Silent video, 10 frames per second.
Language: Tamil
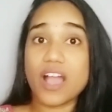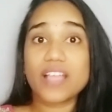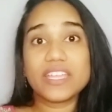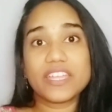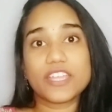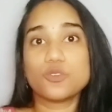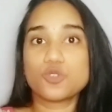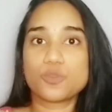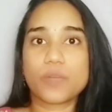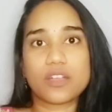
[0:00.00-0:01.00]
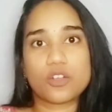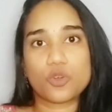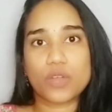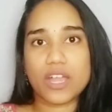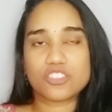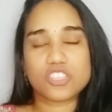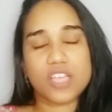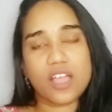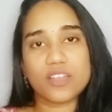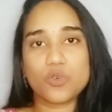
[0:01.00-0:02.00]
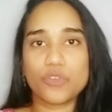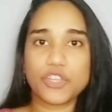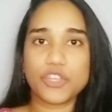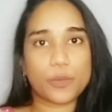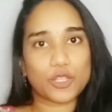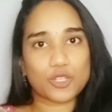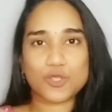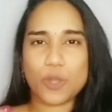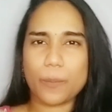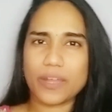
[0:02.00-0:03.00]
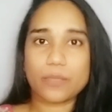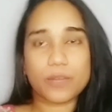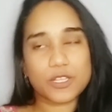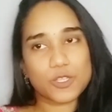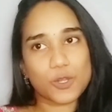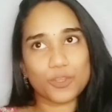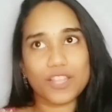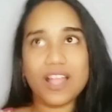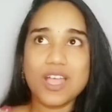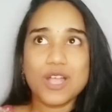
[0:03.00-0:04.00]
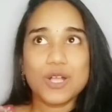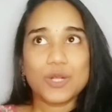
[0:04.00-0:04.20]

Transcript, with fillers: வாங்கிட்டேன் யூஸ் பண்ணணும்னு நினச்சேன் ஆனால் அவங்க வீடியோ பார்த்தோன்னே ஸ்டாப் பண்ண இந்த மாதிரி சொல்லும் போதுலாம்